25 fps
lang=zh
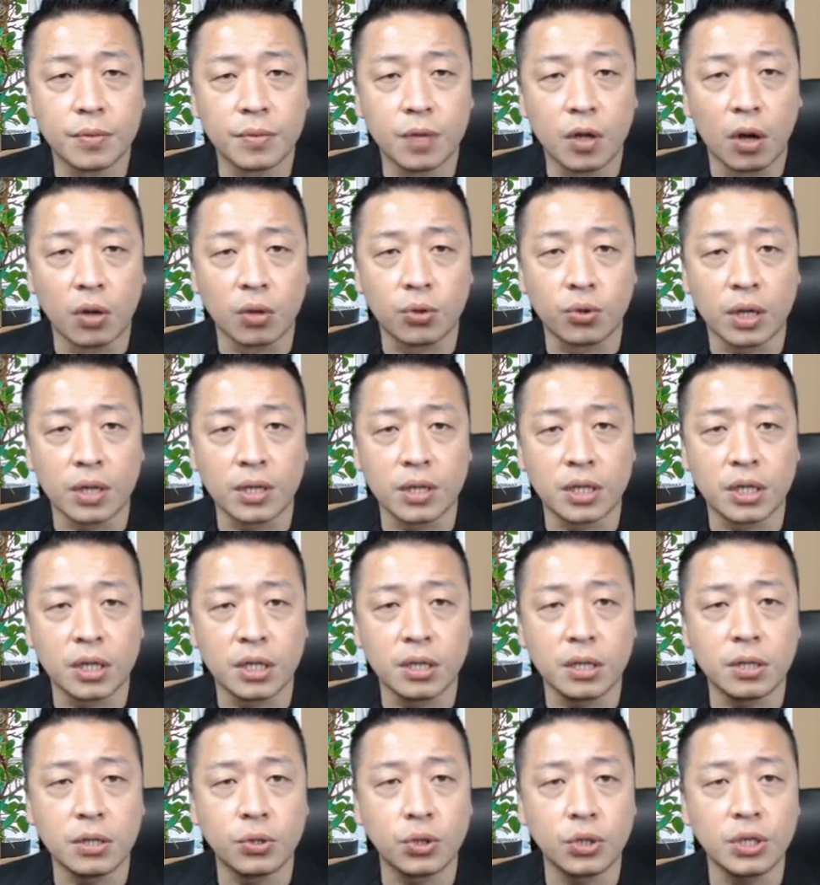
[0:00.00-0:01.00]
哦，短
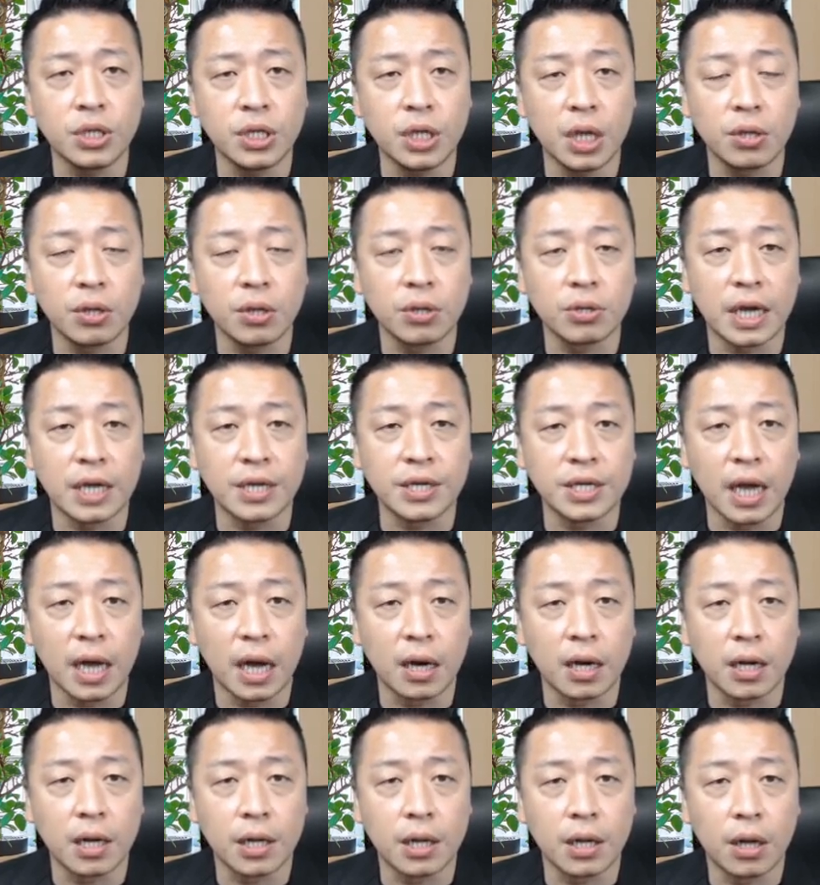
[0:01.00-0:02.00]
期均线都站
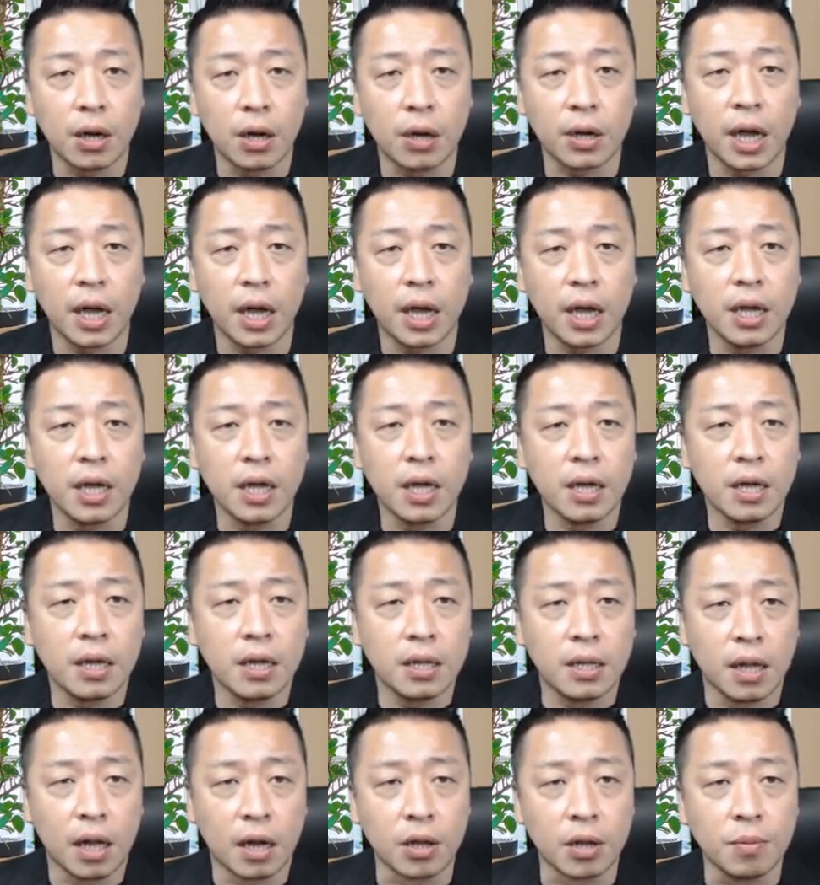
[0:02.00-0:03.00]
上了，OK，
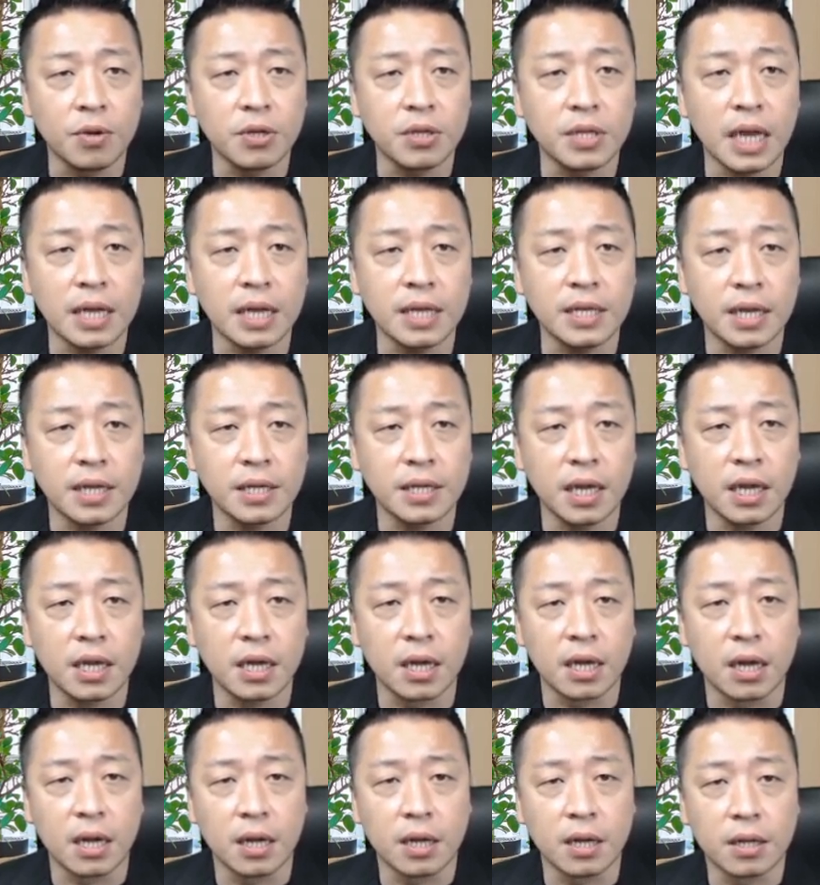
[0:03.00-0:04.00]
啊，有没有站上这一
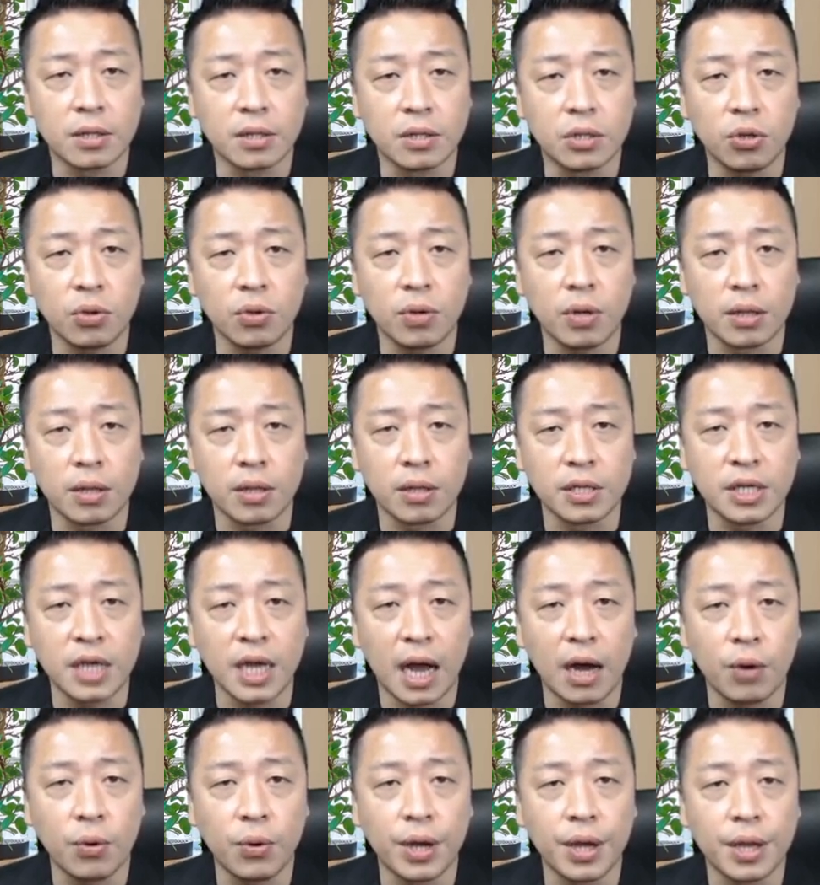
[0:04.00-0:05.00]
个重要的
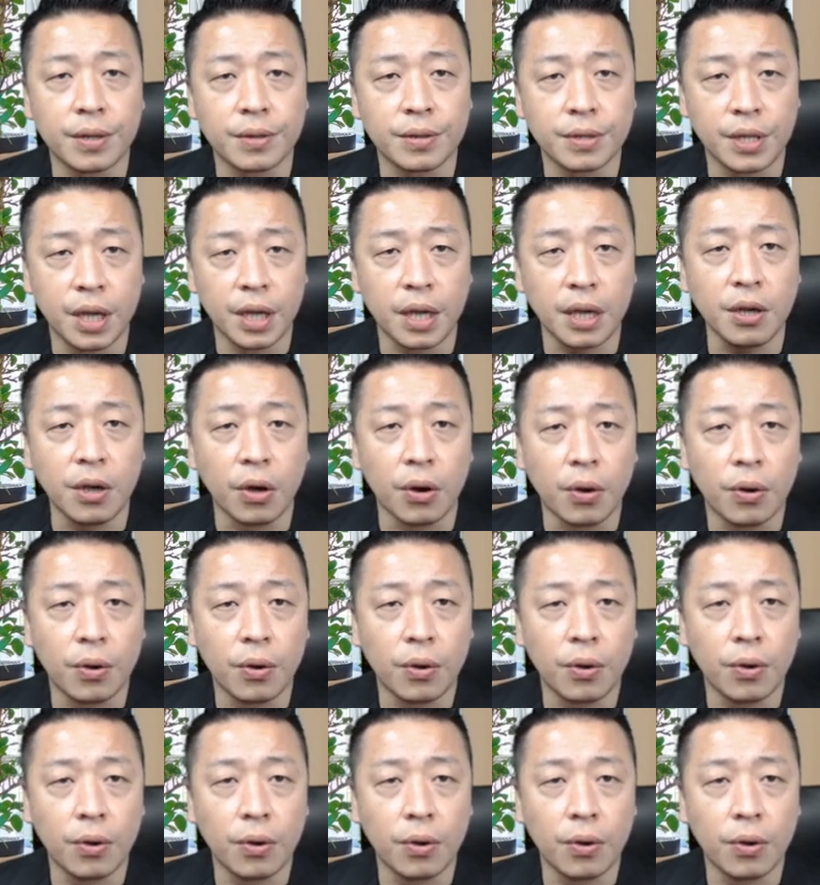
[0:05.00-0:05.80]
价位？也有，